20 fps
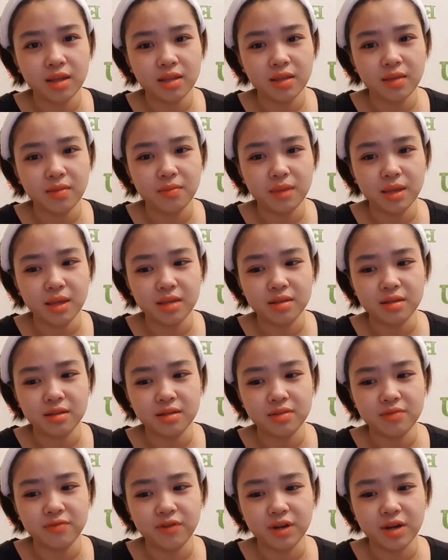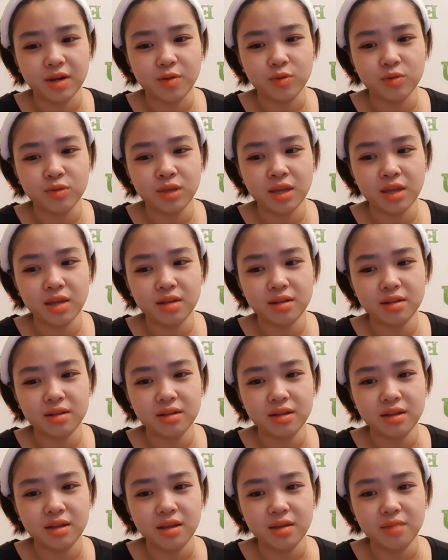thì mình việc đầu tiên
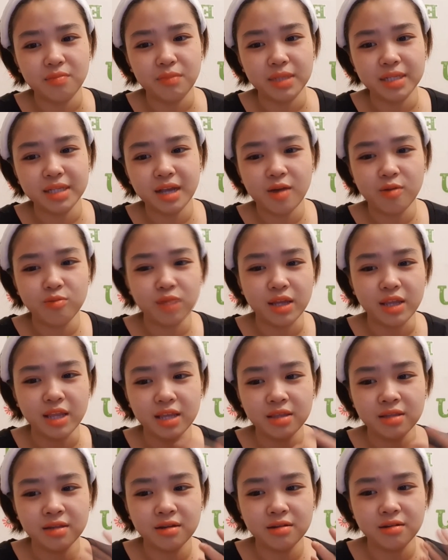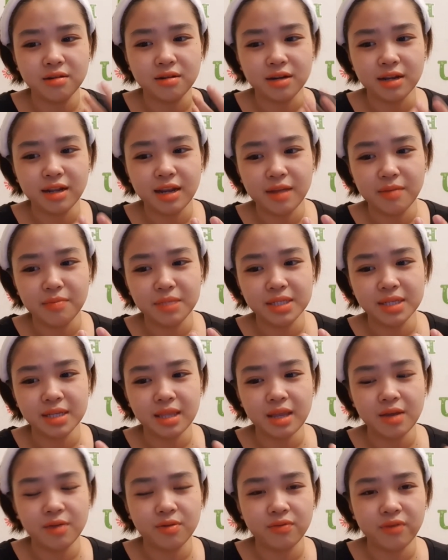mình sẽ không thể nhận thức được đấy là mình sẽ
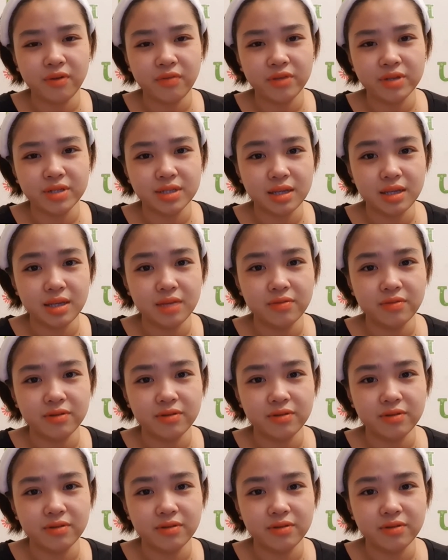tiêu nó vào việc gì